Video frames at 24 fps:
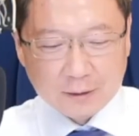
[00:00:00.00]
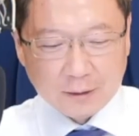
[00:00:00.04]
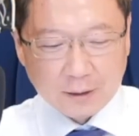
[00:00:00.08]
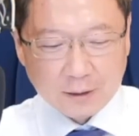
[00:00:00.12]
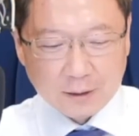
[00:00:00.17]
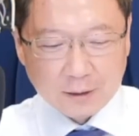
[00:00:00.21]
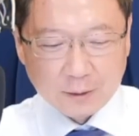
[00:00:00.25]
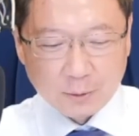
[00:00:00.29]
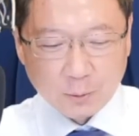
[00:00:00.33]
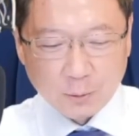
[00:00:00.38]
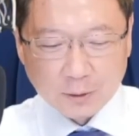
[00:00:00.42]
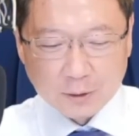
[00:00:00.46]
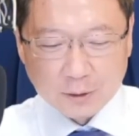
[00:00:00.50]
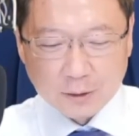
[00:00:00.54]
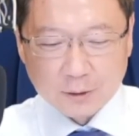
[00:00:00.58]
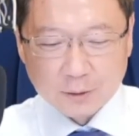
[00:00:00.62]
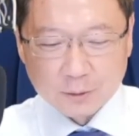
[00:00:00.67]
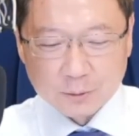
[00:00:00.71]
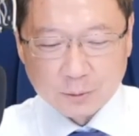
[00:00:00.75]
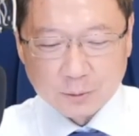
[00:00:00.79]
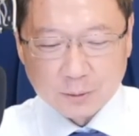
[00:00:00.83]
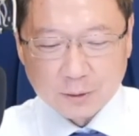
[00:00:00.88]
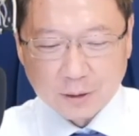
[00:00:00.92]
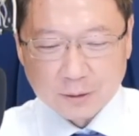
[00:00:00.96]
呃，活的
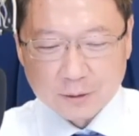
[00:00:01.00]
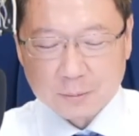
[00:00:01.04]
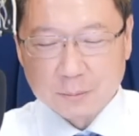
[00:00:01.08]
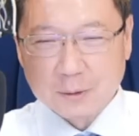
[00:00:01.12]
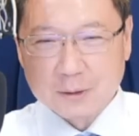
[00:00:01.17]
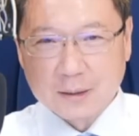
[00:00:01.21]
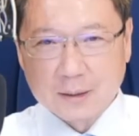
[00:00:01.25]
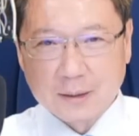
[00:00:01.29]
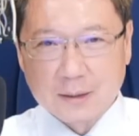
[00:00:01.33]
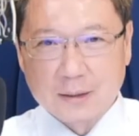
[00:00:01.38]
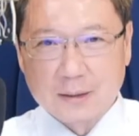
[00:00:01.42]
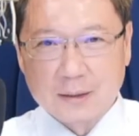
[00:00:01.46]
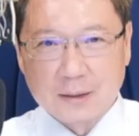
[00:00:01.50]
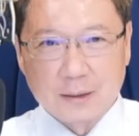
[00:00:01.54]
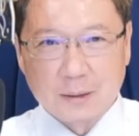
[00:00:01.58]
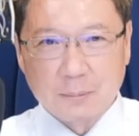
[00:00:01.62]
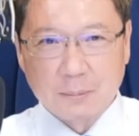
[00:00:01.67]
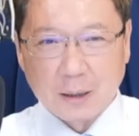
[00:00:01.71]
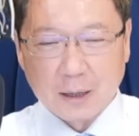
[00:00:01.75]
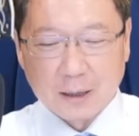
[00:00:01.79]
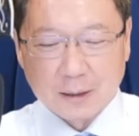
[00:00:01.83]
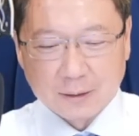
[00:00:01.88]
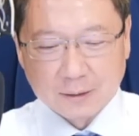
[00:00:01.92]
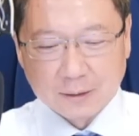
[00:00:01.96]
有需要这么刺激
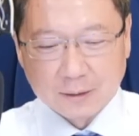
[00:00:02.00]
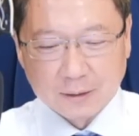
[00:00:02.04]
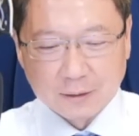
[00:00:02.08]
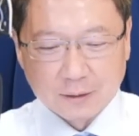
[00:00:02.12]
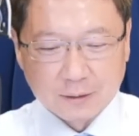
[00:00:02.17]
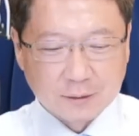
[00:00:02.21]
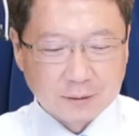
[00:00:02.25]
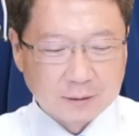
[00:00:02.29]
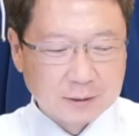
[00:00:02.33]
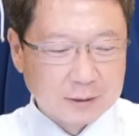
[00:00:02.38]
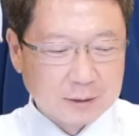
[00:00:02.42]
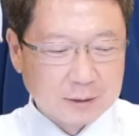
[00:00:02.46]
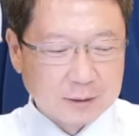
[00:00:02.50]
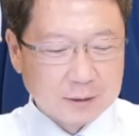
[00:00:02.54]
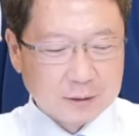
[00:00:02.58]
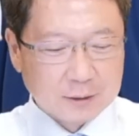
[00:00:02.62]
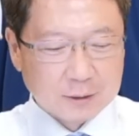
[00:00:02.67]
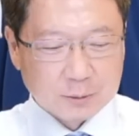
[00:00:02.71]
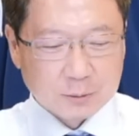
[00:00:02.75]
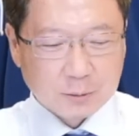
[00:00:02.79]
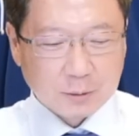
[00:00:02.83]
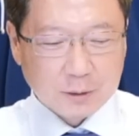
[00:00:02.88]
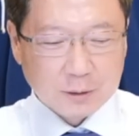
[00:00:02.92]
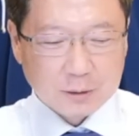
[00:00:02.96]
吗？哈，
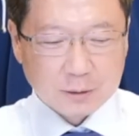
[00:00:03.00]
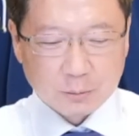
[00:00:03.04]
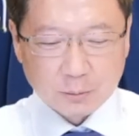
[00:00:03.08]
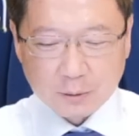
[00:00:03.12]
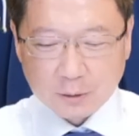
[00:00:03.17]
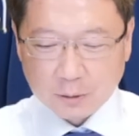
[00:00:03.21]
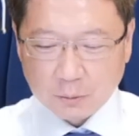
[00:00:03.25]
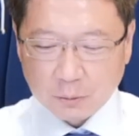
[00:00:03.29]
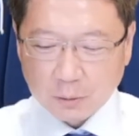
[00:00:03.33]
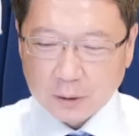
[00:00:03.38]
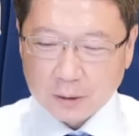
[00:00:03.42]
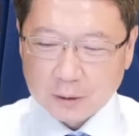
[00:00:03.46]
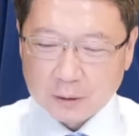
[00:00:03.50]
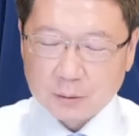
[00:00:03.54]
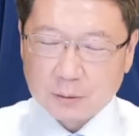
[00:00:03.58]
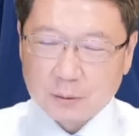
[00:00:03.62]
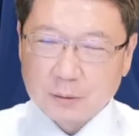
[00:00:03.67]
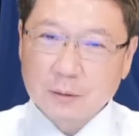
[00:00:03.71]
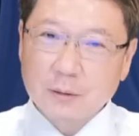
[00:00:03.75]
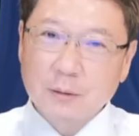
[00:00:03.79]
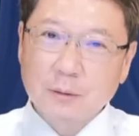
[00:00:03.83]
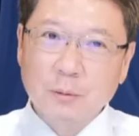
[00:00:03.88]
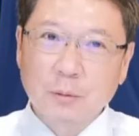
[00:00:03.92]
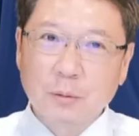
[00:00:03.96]
所以说会。
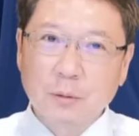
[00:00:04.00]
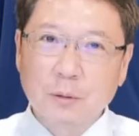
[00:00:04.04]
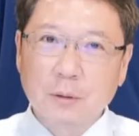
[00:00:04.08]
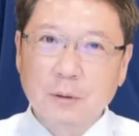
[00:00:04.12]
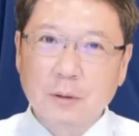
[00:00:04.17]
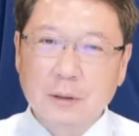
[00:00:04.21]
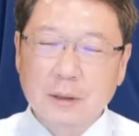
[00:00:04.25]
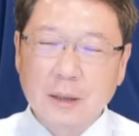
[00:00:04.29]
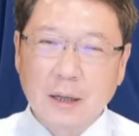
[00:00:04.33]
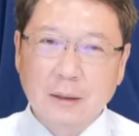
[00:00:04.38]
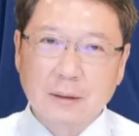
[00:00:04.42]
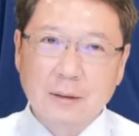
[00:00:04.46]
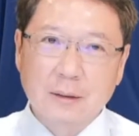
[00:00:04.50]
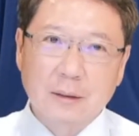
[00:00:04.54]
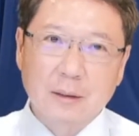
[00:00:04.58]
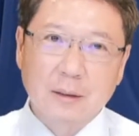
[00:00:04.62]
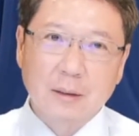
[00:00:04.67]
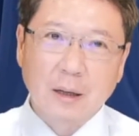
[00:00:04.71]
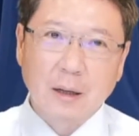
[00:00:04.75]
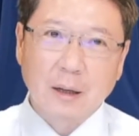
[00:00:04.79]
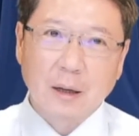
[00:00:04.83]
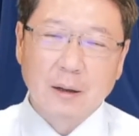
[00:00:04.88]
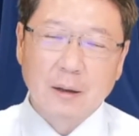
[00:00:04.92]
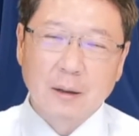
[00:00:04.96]
去这样子
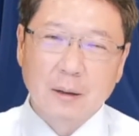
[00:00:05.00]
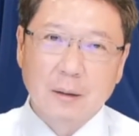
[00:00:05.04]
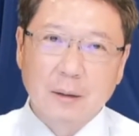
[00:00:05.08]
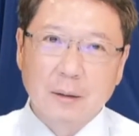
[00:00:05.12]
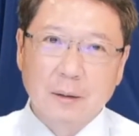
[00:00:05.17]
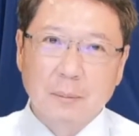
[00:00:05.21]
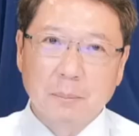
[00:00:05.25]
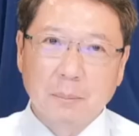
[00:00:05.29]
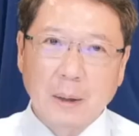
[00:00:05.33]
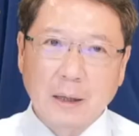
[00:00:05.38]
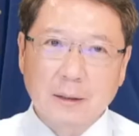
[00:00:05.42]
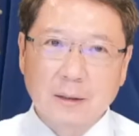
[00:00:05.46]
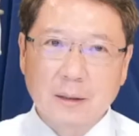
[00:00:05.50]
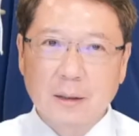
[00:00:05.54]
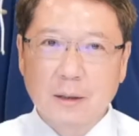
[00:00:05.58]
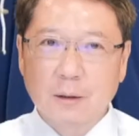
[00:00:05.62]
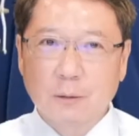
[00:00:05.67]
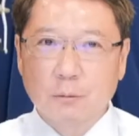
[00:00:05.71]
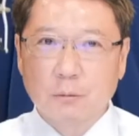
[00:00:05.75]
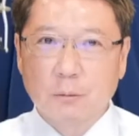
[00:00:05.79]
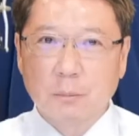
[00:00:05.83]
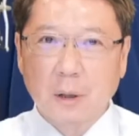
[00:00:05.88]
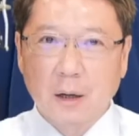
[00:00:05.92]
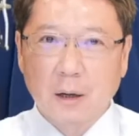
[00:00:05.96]
的呃买这些
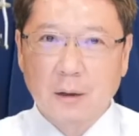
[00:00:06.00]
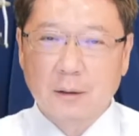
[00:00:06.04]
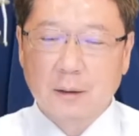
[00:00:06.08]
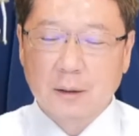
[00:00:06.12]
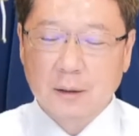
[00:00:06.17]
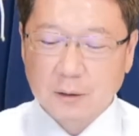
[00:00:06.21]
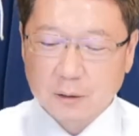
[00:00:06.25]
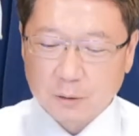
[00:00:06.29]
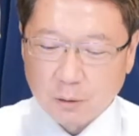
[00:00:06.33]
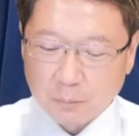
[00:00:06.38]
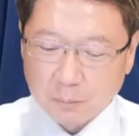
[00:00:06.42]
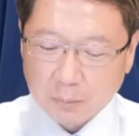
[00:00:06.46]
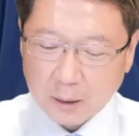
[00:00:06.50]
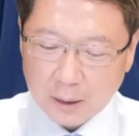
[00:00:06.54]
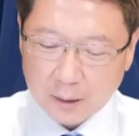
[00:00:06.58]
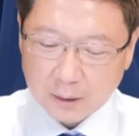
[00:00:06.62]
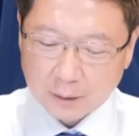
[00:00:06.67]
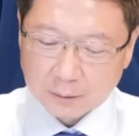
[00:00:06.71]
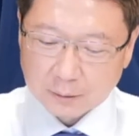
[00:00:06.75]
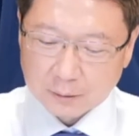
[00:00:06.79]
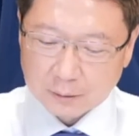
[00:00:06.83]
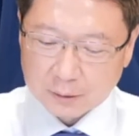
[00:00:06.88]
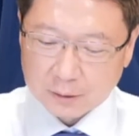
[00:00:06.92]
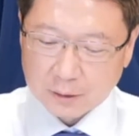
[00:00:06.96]
股票人，恐
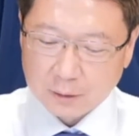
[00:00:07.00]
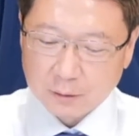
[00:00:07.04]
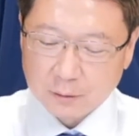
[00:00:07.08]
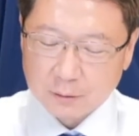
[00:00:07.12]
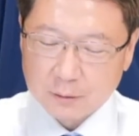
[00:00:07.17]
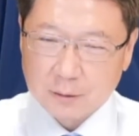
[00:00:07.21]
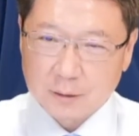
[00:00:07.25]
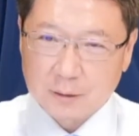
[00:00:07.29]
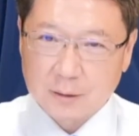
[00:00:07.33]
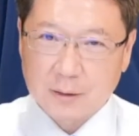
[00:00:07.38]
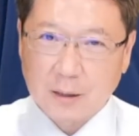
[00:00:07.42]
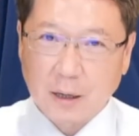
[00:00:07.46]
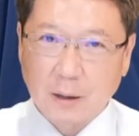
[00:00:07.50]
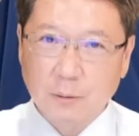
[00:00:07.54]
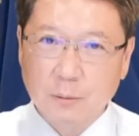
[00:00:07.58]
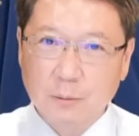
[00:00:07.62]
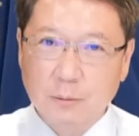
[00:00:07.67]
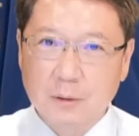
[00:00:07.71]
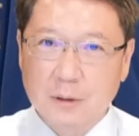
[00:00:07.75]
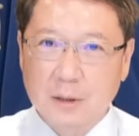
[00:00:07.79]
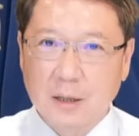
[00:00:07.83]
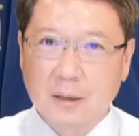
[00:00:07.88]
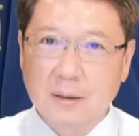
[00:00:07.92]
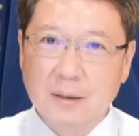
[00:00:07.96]
怕也都是散
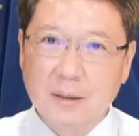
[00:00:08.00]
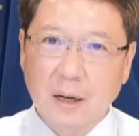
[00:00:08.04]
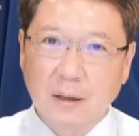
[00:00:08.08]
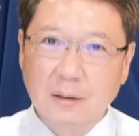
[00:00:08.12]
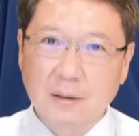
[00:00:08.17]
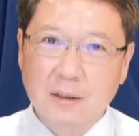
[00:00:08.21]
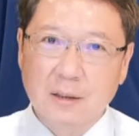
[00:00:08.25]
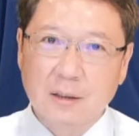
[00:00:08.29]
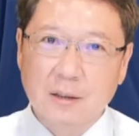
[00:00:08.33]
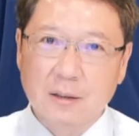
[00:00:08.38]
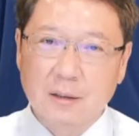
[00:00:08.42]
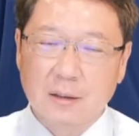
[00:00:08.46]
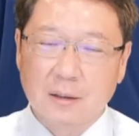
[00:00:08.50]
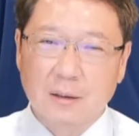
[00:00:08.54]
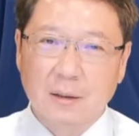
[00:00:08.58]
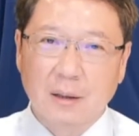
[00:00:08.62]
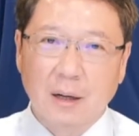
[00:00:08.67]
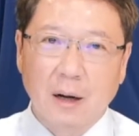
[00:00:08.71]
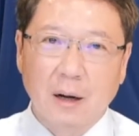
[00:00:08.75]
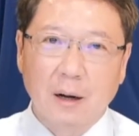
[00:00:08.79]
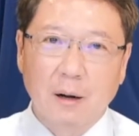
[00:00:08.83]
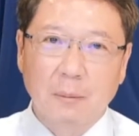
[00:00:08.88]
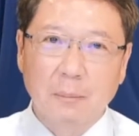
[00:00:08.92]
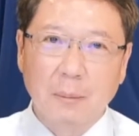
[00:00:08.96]
户浅尝即止
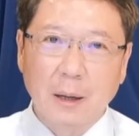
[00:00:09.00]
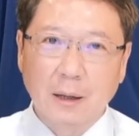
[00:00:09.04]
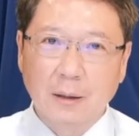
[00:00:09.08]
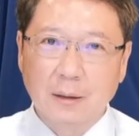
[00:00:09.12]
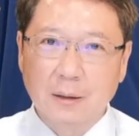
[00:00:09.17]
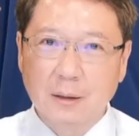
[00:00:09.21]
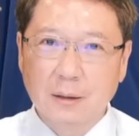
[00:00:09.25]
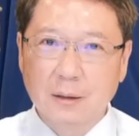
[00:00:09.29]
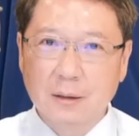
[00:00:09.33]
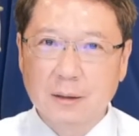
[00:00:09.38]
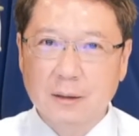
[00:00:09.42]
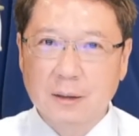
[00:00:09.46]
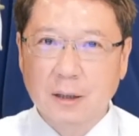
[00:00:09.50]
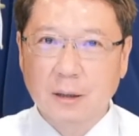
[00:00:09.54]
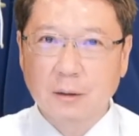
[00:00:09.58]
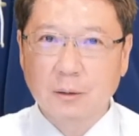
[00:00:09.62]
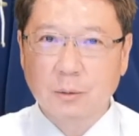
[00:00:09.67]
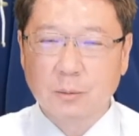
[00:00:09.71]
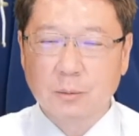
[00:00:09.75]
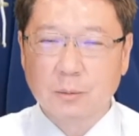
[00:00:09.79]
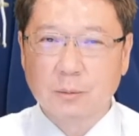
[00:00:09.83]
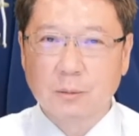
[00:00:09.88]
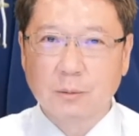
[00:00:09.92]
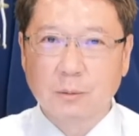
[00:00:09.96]
了哈，买个一千
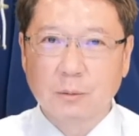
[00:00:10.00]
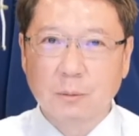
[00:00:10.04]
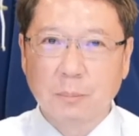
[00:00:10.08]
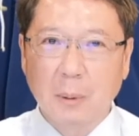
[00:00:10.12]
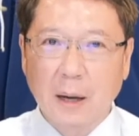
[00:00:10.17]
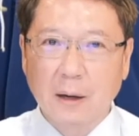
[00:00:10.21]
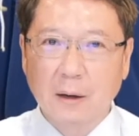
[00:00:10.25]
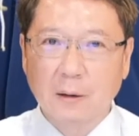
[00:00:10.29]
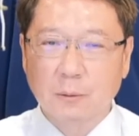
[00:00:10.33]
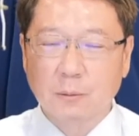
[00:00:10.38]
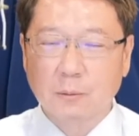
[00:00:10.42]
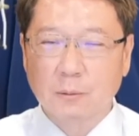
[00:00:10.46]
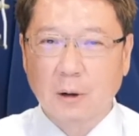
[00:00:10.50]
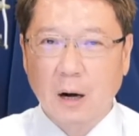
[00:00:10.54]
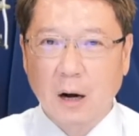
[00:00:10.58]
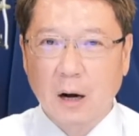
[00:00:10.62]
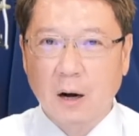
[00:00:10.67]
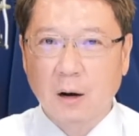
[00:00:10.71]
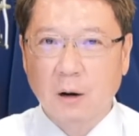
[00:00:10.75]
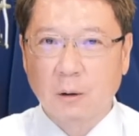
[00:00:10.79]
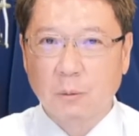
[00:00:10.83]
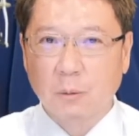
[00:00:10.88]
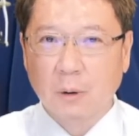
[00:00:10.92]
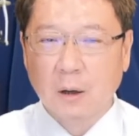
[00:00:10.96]
股、五百股，
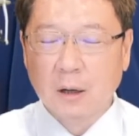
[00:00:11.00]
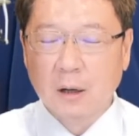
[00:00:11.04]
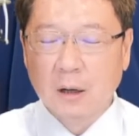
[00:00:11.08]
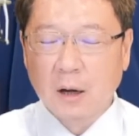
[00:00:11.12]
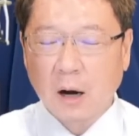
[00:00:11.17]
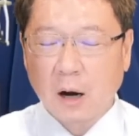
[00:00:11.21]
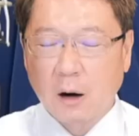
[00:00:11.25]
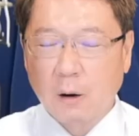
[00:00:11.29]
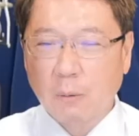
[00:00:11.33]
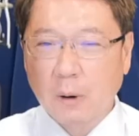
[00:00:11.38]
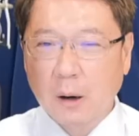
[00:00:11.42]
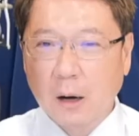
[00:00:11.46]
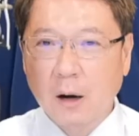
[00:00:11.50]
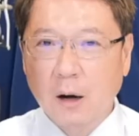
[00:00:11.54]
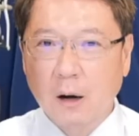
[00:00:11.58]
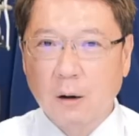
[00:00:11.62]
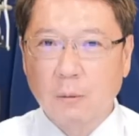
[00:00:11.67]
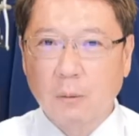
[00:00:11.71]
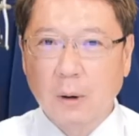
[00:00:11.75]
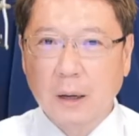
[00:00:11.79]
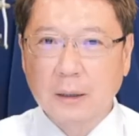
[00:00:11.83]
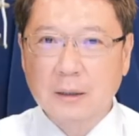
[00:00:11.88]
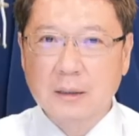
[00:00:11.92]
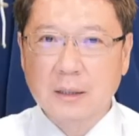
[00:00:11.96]
好好好玩
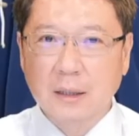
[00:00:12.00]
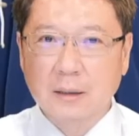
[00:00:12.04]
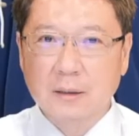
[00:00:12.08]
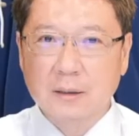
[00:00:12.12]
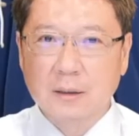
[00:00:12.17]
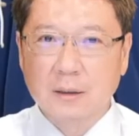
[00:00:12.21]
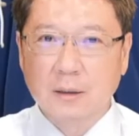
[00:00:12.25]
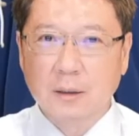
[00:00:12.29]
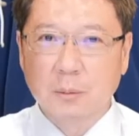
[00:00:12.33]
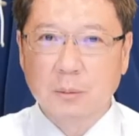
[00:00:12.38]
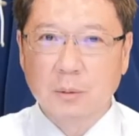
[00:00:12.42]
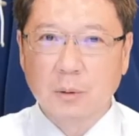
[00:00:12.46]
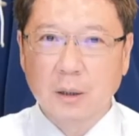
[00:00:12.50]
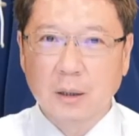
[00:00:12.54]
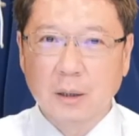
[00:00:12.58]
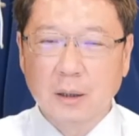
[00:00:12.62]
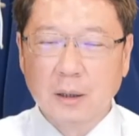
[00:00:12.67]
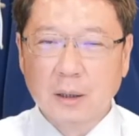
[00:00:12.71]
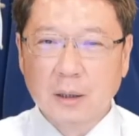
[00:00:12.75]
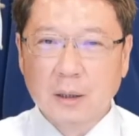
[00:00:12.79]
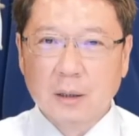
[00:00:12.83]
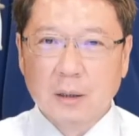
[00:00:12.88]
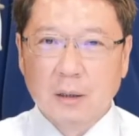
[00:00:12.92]
好玩这样子，对不对？